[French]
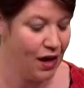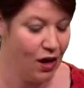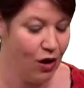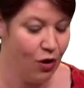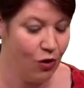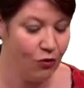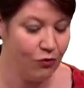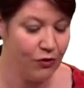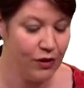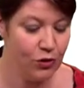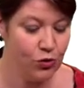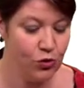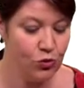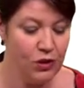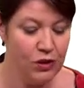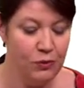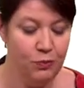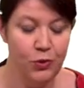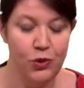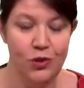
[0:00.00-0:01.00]
On va
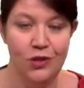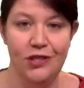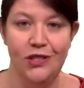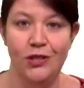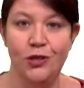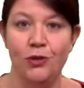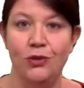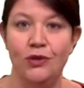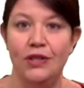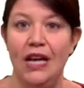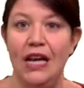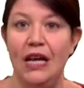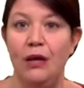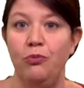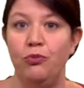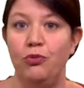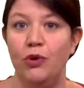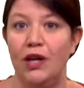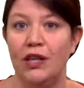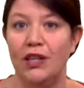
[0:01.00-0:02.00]
ensuite positionner
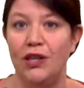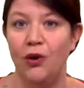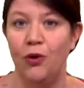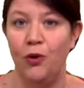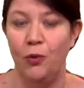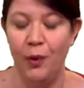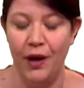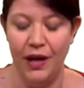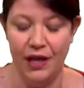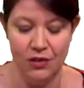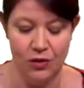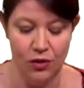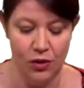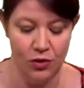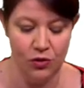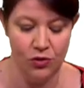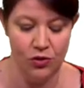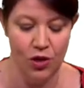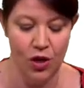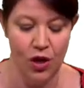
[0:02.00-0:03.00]
les points qui
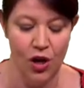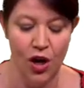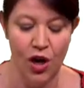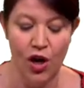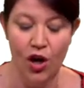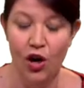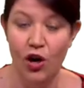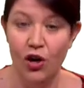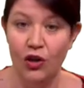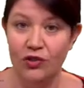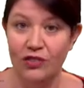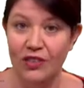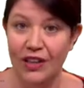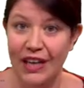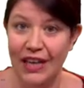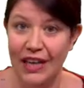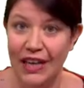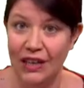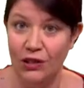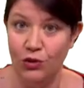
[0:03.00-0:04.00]
représentent
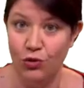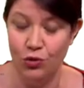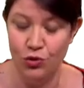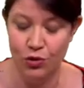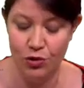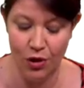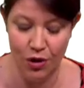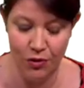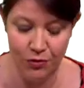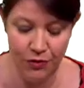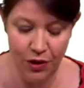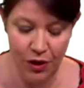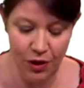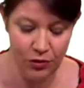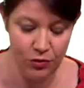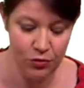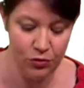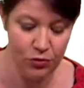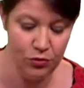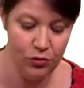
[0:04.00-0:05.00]
l'entrée du
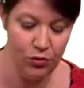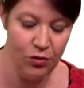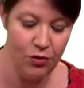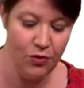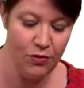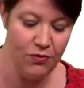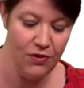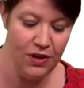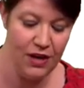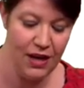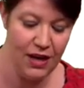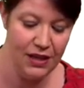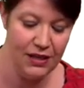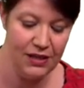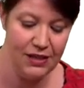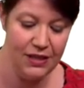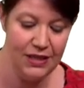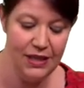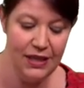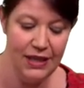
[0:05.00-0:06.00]
solvant, donc le VA
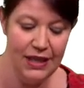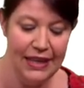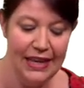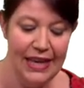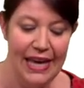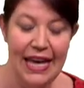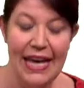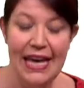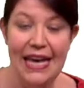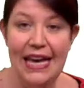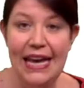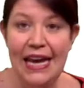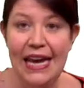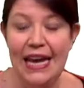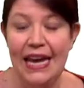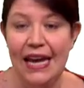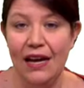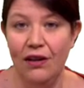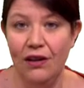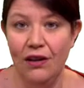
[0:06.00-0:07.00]
ici,
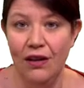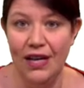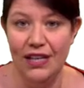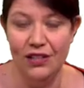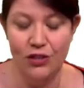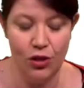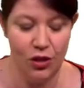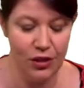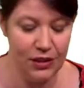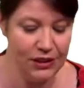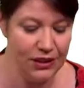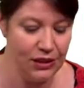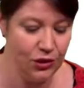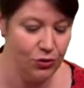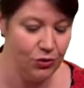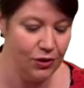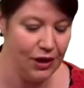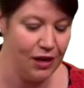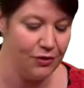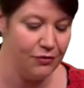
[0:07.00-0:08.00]
et euh, la
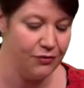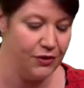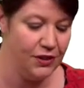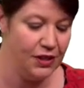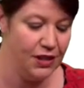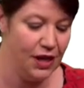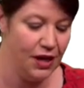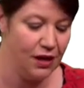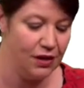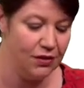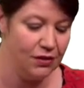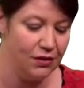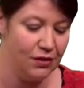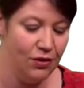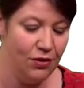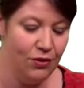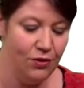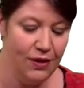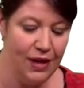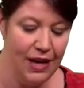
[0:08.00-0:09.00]
sortie du raffinat,
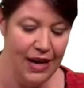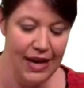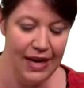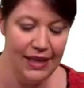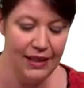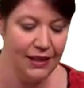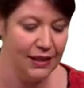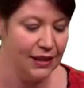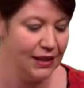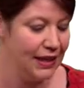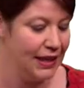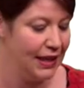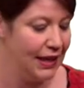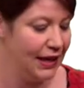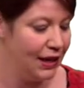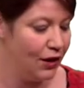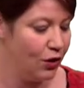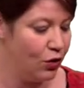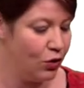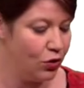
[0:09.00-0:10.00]
le LN
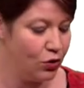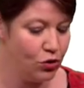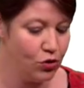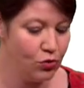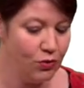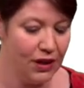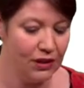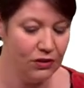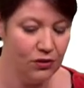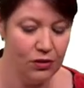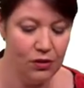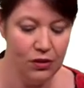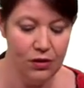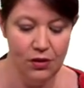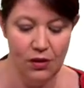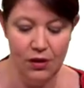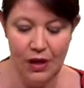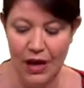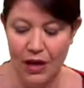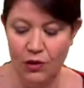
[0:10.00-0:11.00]

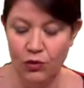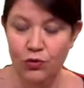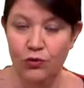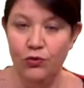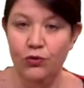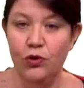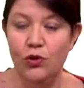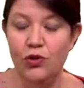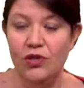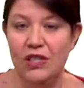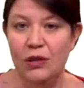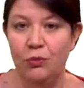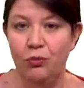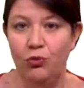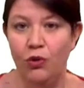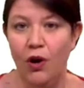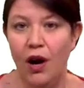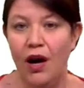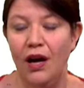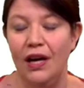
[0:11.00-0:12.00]
rejoindre à nouveau ces
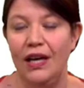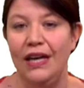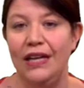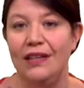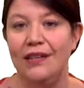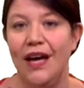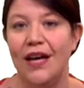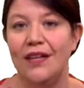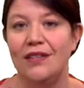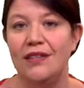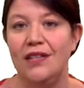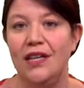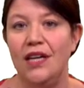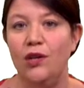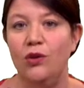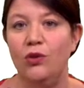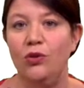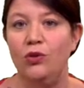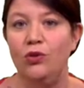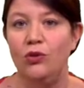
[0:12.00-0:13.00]
points et
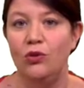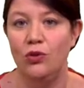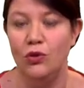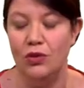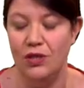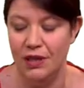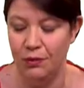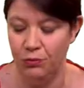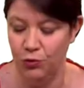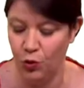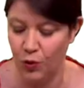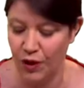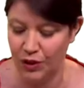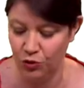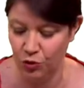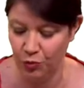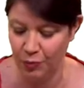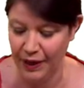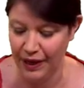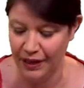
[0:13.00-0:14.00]
tracer une deuxième
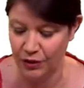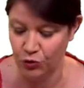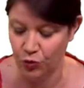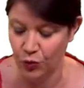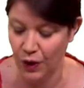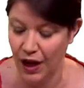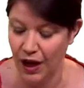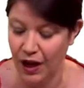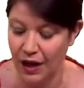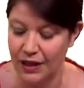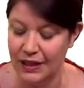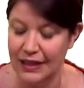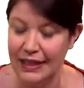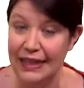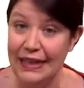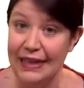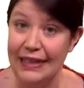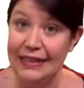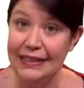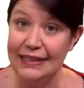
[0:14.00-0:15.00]
droite opératoire.
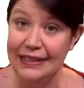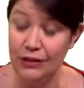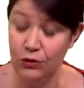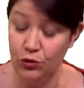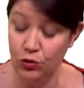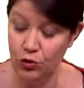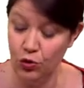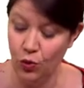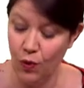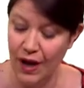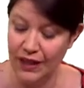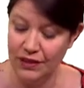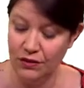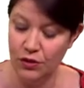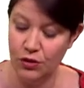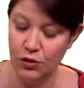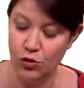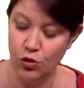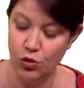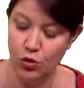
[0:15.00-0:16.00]
Et ces deux
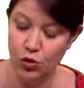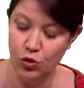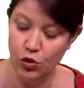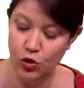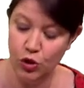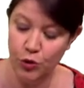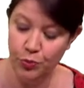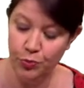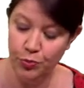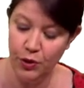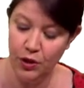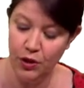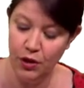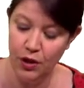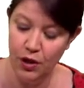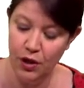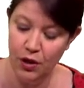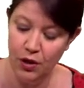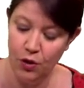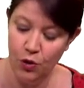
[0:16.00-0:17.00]
droites se coupent
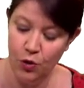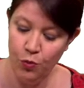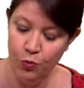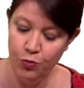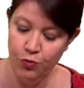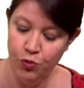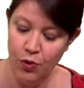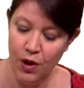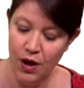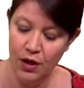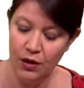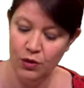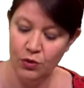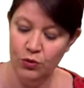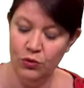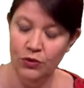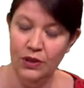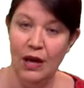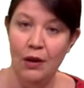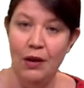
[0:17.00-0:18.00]
au point
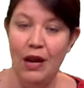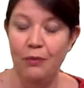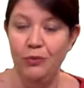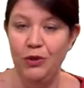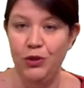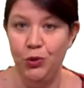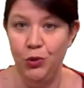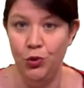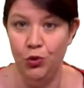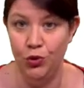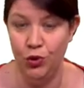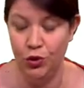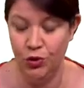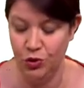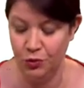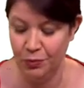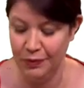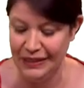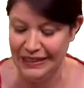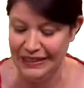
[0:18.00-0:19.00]
qu'on a l'habitude de
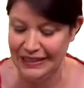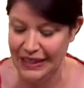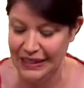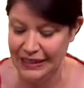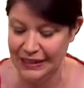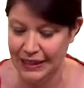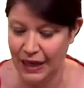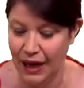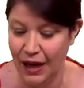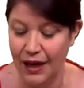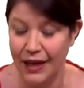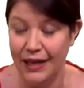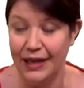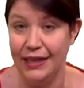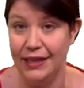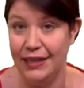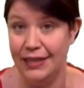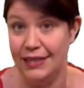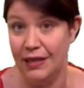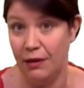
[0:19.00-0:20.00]
nommer delta
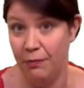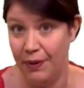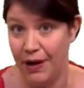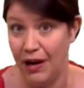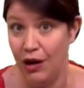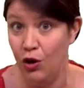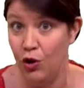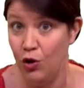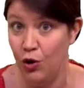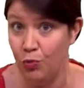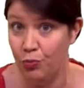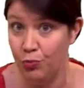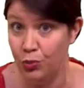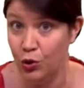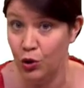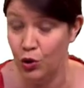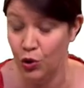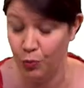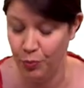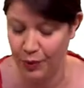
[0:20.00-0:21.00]
et qui s'appelle le
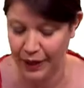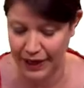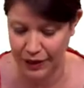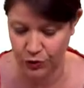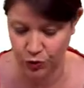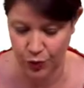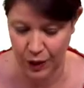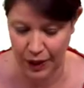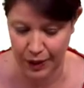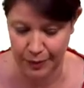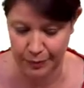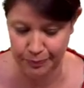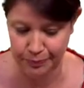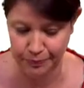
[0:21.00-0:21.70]
pôle opératoire.